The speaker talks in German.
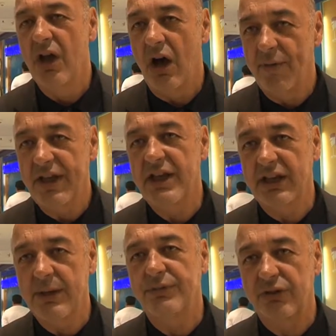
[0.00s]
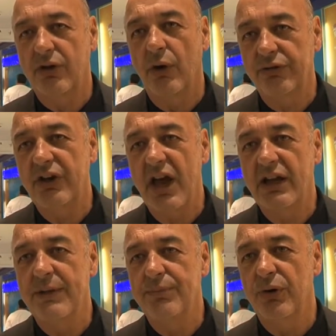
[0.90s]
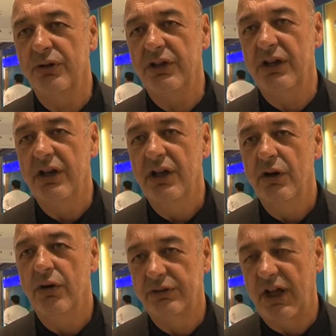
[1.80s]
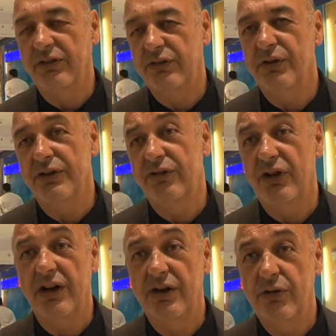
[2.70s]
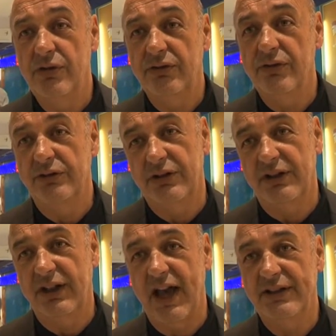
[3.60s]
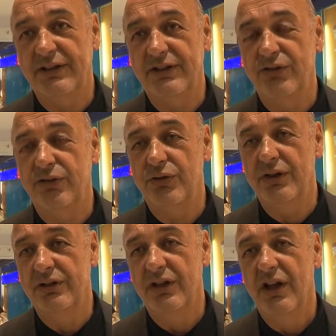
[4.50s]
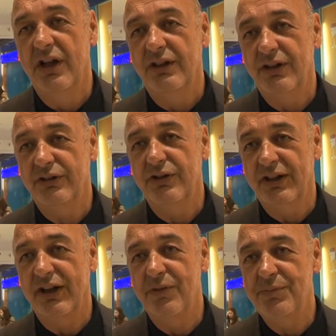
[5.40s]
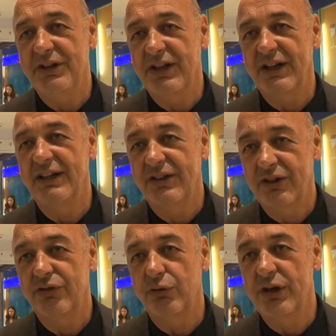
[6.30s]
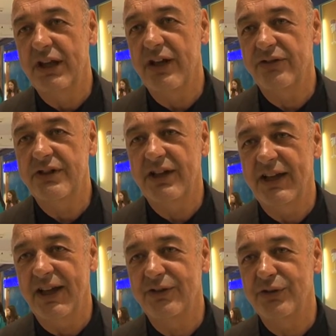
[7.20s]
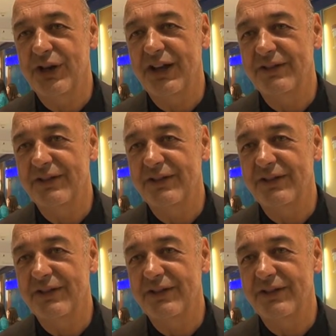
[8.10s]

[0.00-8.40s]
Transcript: Aber hier gibt es große Angebote und das sollten sie alle nützen. Und ich rate den Schulen natürlich auch mit ihren Schulklassen hierher zu gehen.